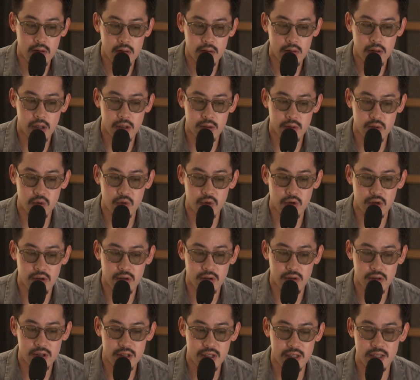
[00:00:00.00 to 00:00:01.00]
なんかすごい
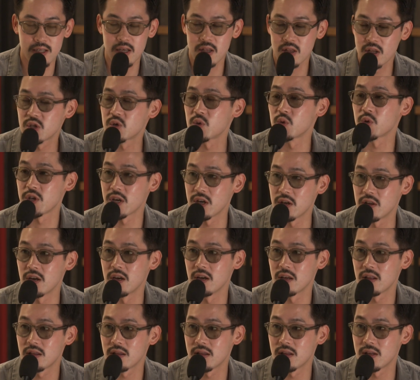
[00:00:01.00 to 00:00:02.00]
自然な状態
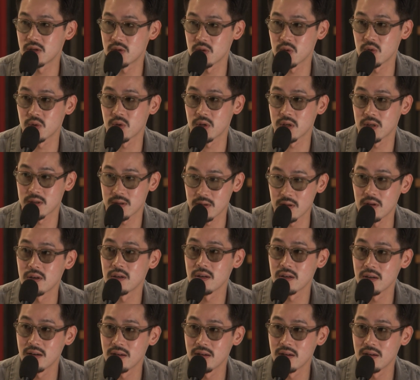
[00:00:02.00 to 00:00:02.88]
でって状態ですね。う